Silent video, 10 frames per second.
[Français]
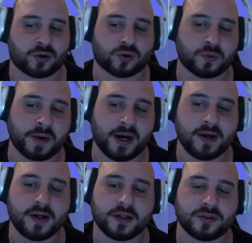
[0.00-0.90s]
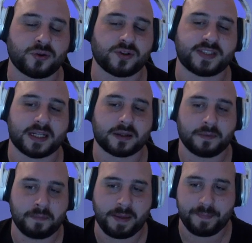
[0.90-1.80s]
de combat de cette
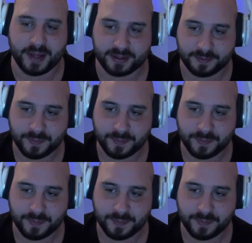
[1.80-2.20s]
même bête.